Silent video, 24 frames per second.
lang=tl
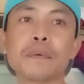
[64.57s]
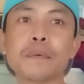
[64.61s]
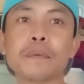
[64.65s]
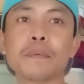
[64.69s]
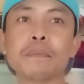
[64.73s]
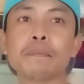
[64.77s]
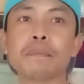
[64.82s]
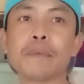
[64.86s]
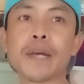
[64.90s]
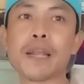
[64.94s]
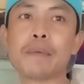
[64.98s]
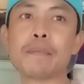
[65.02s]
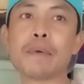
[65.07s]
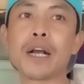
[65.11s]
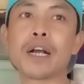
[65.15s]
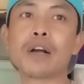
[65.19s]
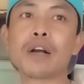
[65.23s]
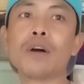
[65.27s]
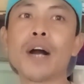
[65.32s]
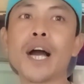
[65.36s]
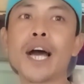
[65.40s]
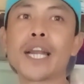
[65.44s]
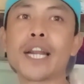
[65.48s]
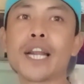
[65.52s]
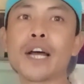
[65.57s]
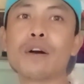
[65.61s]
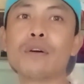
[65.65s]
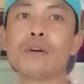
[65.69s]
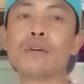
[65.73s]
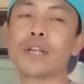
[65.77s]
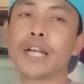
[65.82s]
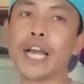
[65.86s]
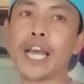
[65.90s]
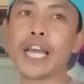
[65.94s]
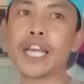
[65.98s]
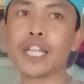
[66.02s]
panibagong araw.
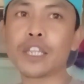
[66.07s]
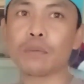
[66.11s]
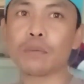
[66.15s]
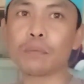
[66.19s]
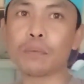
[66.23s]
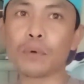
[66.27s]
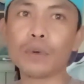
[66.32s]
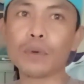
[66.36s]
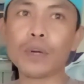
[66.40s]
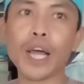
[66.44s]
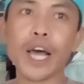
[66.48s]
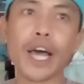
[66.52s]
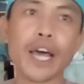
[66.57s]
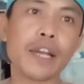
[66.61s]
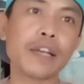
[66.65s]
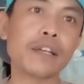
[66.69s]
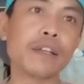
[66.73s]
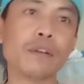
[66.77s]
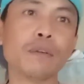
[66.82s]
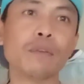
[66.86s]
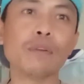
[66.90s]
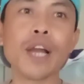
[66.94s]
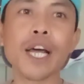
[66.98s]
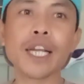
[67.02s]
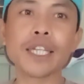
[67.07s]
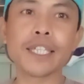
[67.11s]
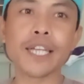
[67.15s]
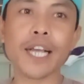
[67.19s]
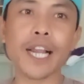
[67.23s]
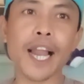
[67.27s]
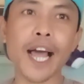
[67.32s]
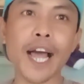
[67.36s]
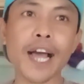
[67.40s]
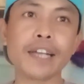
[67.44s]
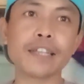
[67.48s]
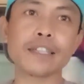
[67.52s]
Kahit umuulan, ulan ka
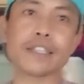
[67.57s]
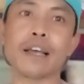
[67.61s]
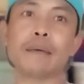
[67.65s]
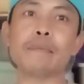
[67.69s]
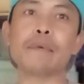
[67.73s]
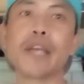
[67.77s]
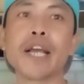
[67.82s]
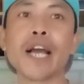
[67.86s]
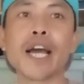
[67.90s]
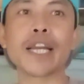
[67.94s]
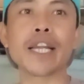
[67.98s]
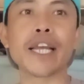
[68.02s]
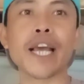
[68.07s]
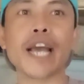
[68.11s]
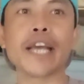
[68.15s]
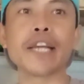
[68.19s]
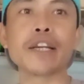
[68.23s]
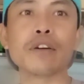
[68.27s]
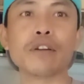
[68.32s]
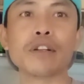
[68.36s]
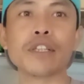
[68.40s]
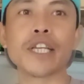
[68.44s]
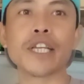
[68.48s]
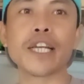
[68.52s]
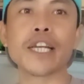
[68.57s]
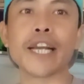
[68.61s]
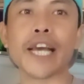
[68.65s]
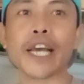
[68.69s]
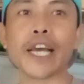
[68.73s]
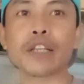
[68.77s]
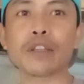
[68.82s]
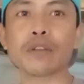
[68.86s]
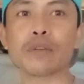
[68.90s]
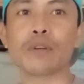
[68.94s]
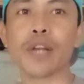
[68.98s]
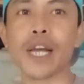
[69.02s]
lang. Sabi nga ni Idol Jan
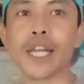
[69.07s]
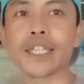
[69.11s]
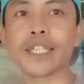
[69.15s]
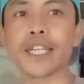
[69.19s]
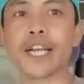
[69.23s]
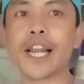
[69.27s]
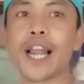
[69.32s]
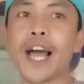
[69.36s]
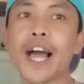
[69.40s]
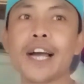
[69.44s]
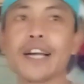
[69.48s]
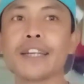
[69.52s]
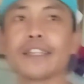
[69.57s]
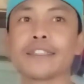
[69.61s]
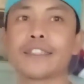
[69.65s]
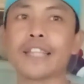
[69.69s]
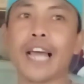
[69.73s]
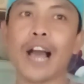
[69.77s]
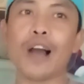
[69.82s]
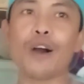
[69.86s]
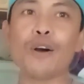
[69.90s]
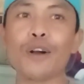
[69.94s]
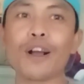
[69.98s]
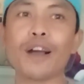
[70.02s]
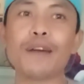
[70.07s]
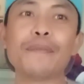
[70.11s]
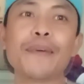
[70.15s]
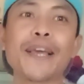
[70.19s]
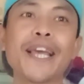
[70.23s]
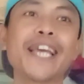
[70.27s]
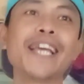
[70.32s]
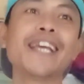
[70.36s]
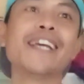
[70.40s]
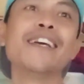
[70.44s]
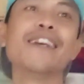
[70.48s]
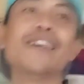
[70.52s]
Riot, ulan ka lang. Tao
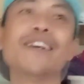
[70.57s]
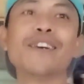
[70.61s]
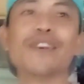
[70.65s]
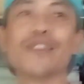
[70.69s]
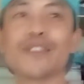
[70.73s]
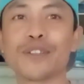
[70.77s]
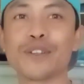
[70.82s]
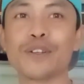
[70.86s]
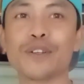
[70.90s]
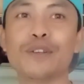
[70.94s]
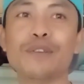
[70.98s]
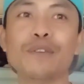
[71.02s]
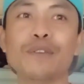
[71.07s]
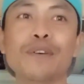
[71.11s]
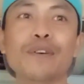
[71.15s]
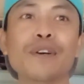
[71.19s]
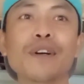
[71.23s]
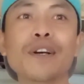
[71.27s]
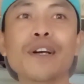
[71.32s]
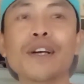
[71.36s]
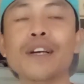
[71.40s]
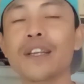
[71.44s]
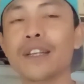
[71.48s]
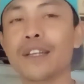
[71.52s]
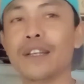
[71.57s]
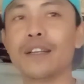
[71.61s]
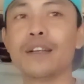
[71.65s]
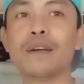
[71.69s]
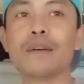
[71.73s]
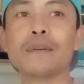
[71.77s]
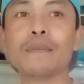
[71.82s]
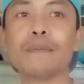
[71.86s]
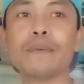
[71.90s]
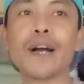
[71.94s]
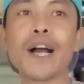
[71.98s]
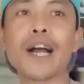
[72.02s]
kami. So,
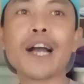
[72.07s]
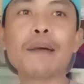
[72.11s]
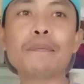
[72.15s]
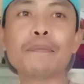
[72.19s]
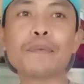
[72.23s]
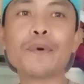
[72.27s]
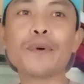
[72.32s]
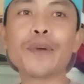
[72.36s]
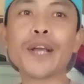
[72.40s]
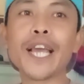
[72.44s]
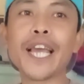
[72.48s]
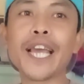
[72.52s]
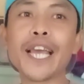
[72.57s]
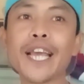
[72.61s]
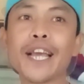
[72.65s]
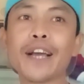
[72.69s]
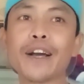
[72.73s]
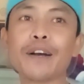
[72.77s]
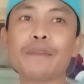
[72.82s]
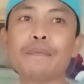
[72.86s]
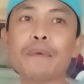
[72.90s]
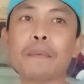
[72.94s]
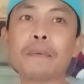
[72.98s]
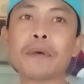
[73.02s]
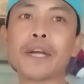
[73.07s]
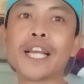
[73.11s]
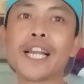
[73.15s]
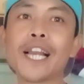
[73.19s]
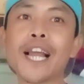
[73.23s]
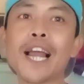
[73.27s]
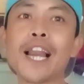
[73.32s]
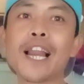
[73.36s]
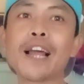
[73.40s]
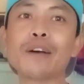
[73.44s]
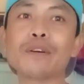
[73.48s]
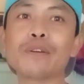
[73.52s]
mga kapugi, oh,
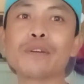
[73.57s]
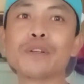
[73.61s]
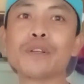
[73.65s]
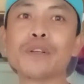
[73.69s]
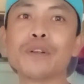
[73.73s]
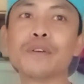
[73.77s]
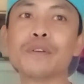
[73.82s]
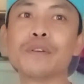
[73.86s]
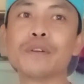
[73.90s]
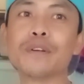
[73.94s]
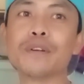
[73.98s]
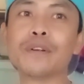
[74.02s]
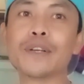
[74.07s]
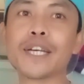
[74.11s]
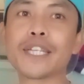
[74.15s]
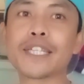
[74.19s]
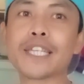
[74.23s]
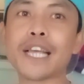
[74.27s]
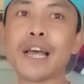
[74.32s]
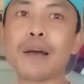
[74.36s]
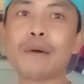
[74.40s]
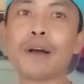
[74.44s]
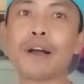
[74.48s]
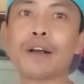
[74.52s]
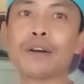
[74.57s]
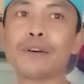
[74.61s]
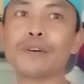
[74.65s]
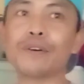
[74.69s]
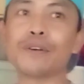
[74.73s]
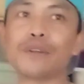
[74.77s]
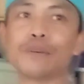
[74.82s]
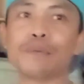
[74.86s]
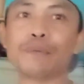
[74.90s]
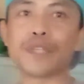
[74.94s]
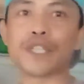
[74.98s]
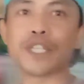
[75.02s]
papakilala ko yung asawa ko,
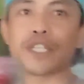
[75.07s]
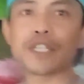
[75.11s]
yung misis